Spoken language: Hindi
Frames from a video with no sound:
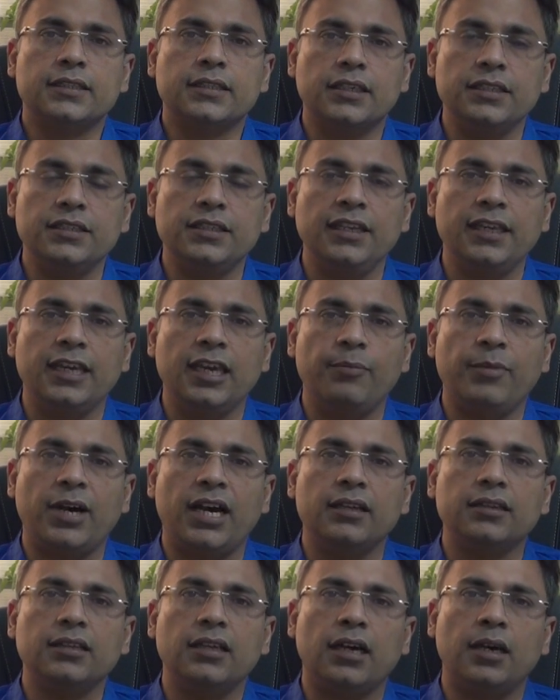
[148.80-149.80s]
सर्जरी के
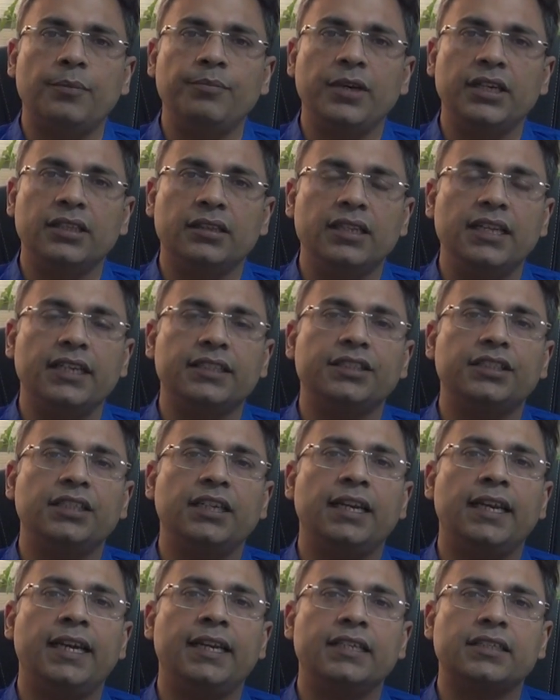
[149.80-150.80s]
बाद अब इतने
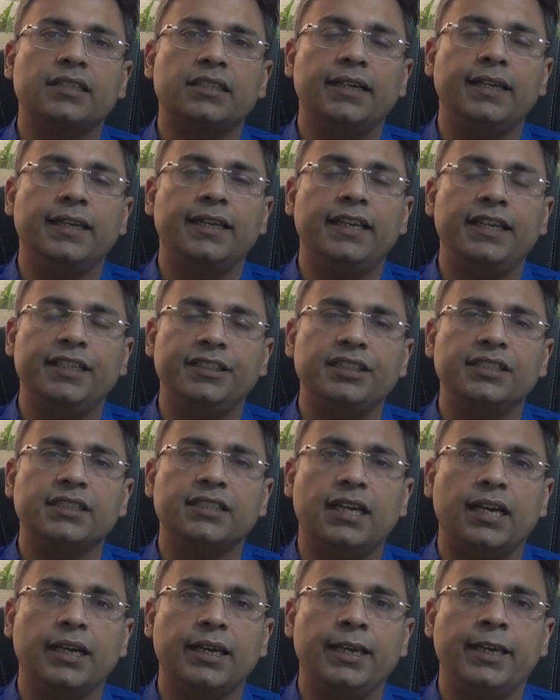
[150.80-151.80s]
अच्छे एनेस्थेटिक
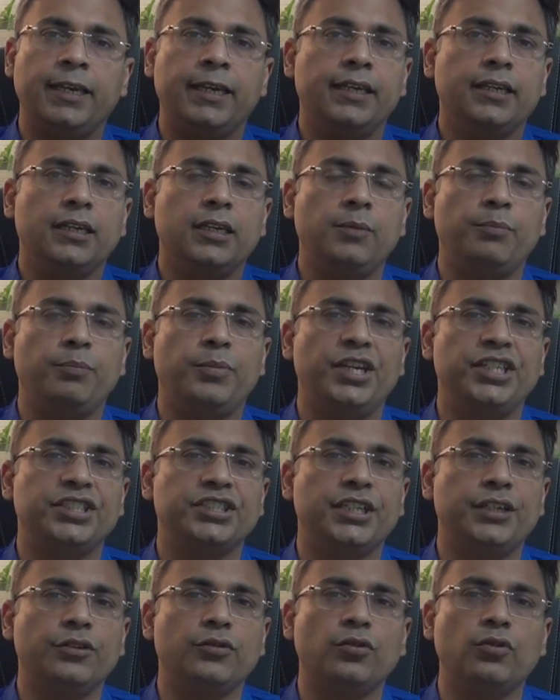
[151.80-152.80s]
एजेंट्स आ गए हैं कि
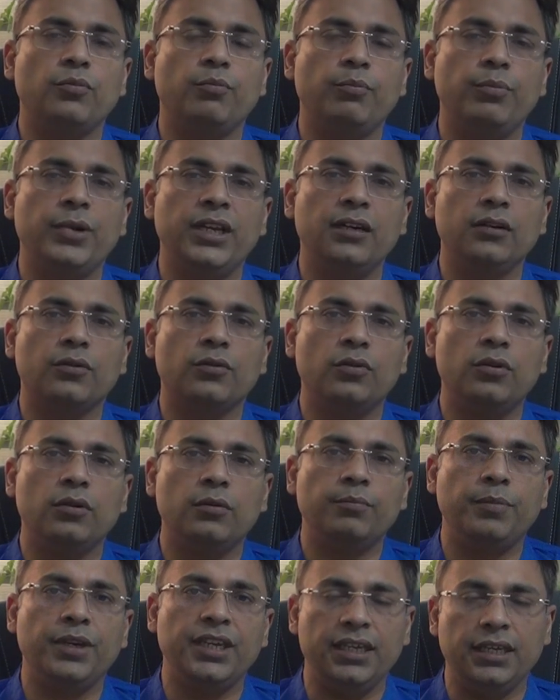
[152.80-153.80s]
पेशेंट को बिल्कुल
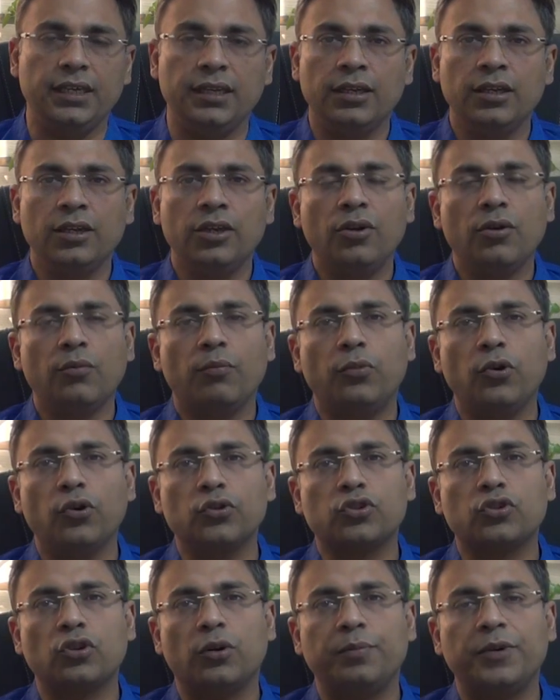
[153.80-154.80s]
भी
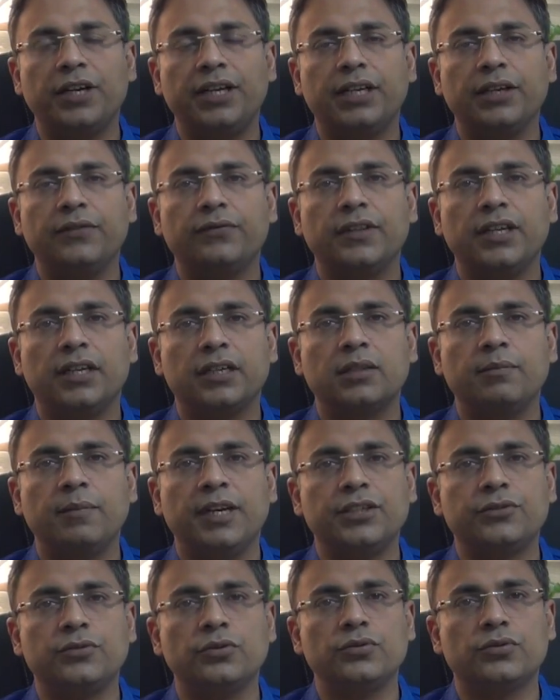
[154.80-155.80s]
पोस्ट ऑपरेटिव दर्द
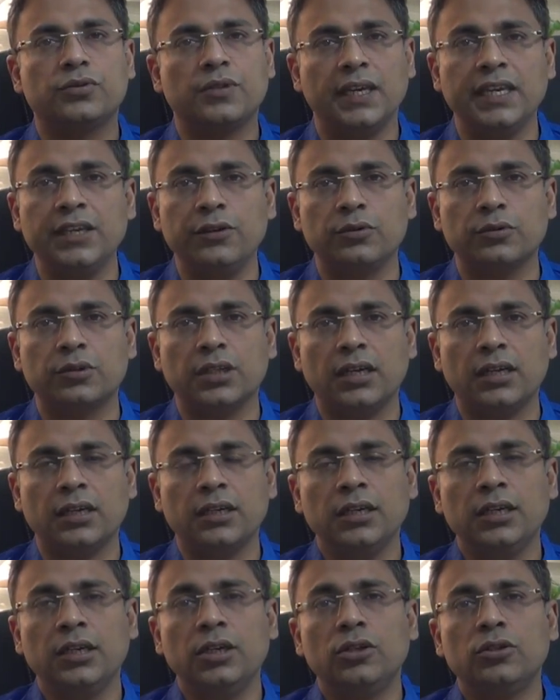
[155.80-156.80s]
महसूस नहीं होता
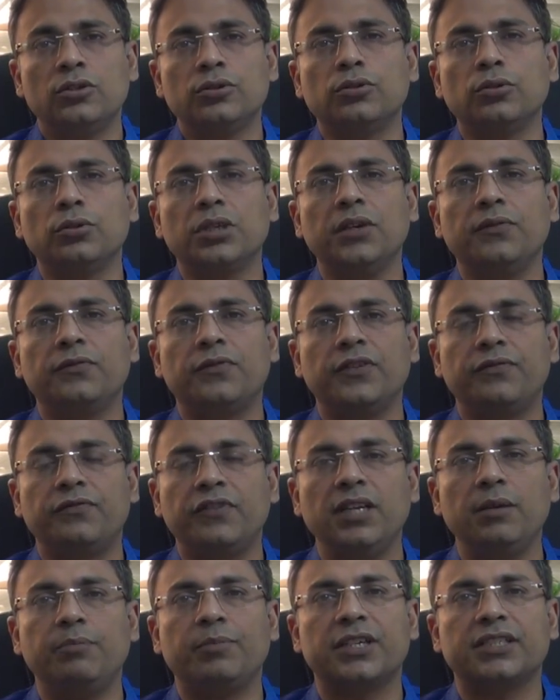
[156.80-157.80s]
जो कि
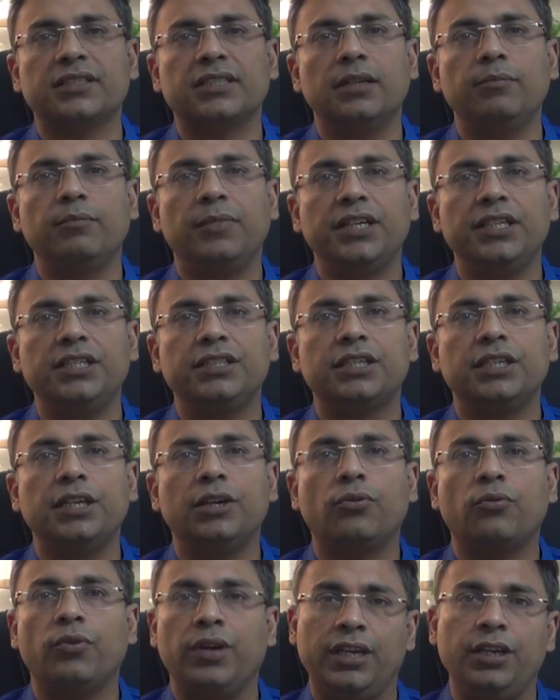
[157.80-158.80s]
50 परसेंट मरीज की
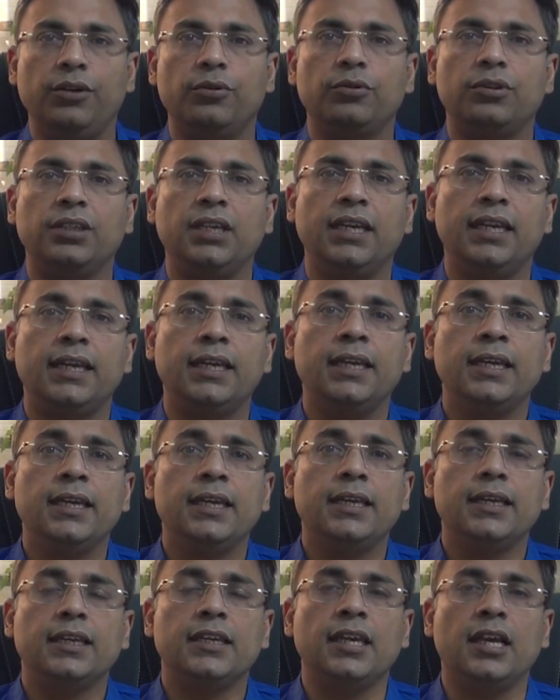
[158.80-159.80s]
क्वेरी होती है
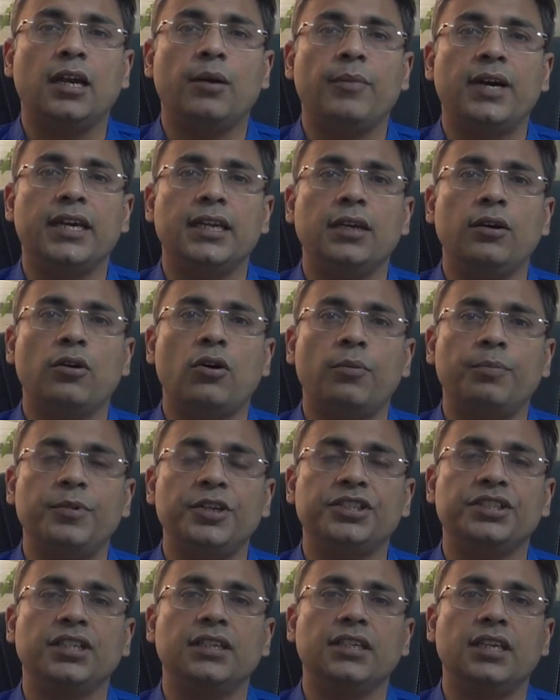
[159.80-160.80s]
कि हमारे
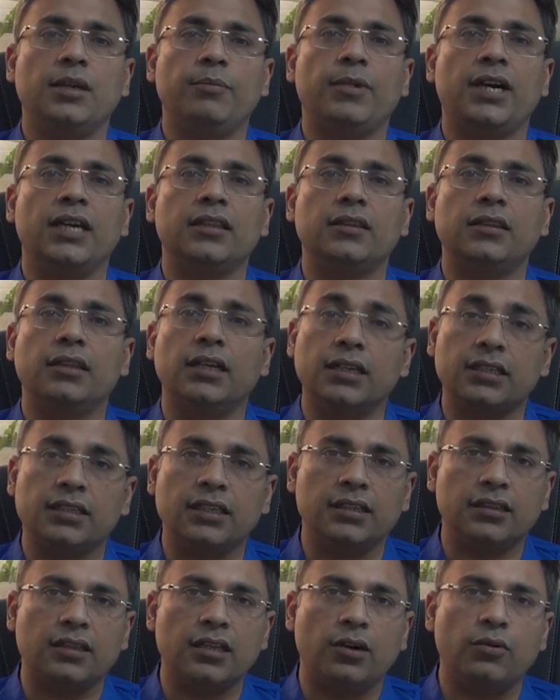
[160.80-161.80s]
ऑपरेशन के बाद दर्द
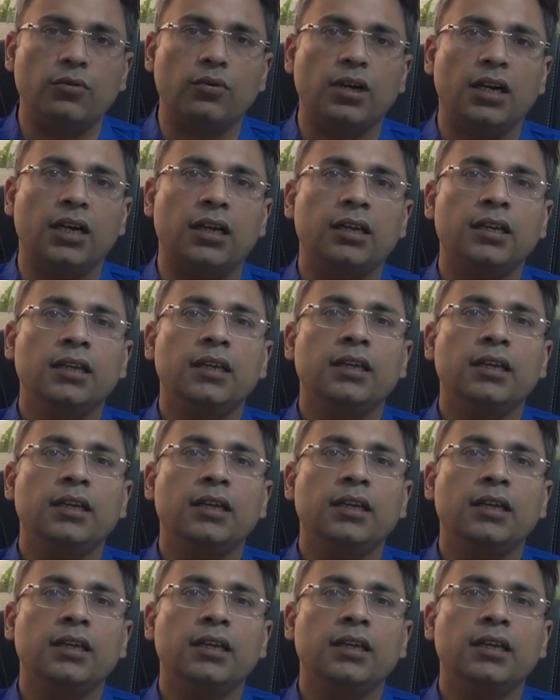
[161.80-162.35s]
कितना होगा